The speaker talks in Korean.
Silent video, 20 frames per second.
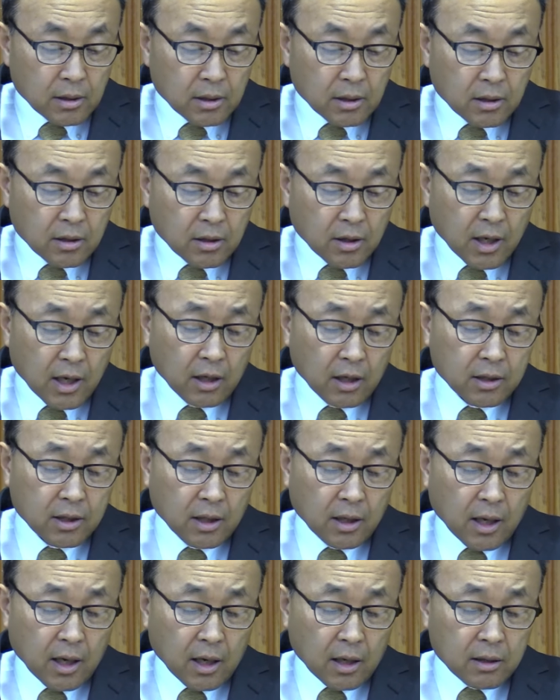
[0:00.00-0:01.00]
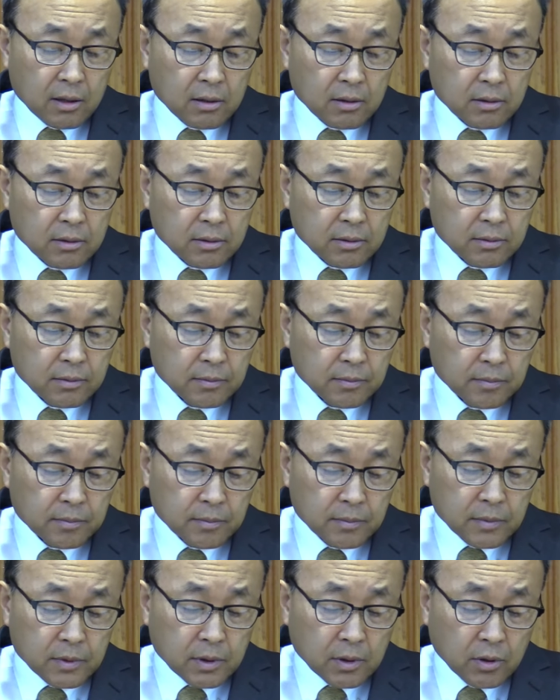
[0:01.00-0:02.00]
그러나 그가
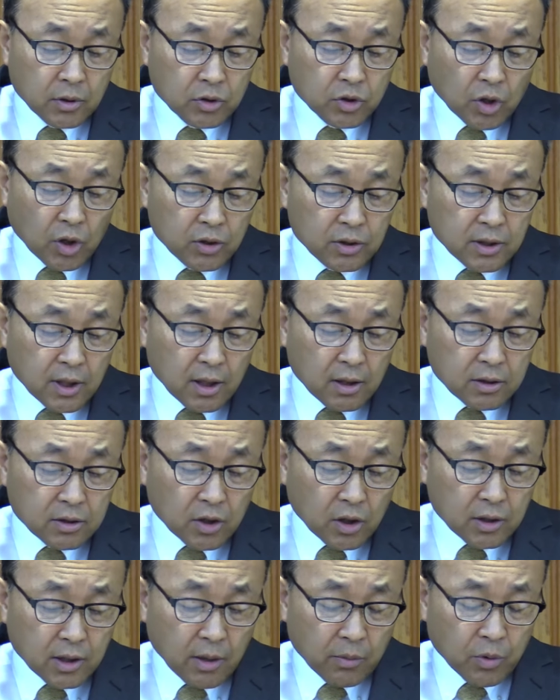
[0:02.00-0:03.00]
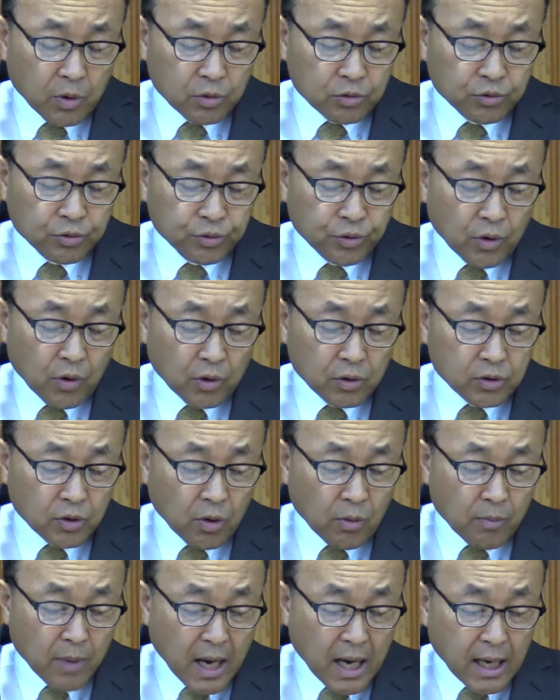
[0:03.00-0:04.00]
그 천사를 쳐다보고 두려워서
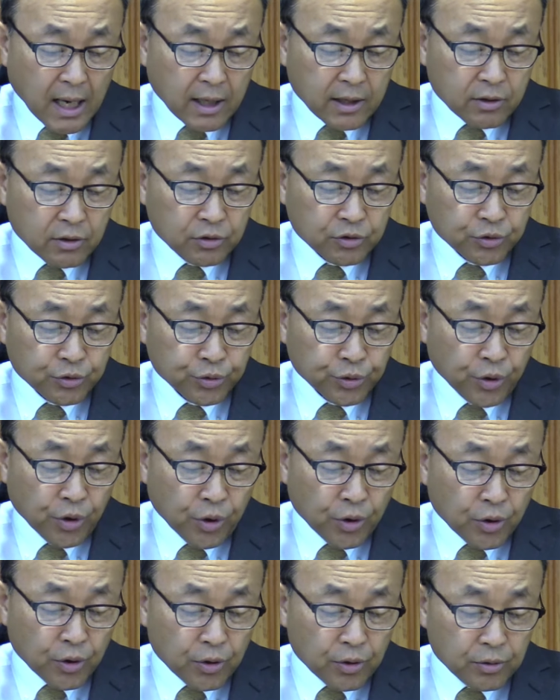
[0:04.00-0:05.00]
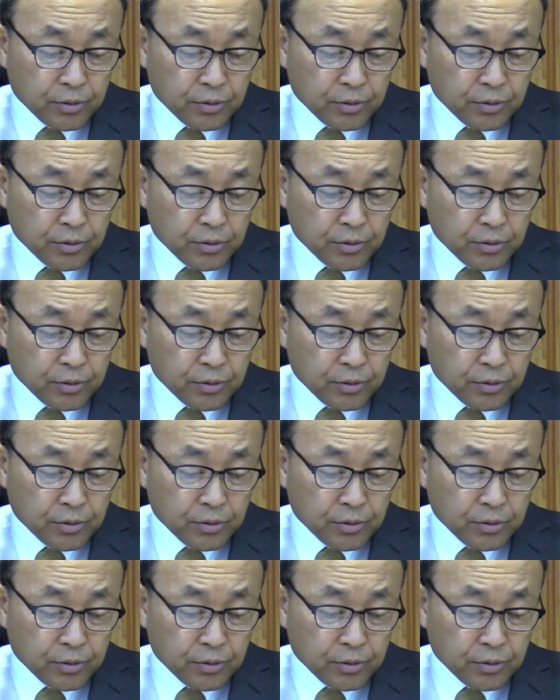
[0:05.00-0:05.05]
말하기를 주여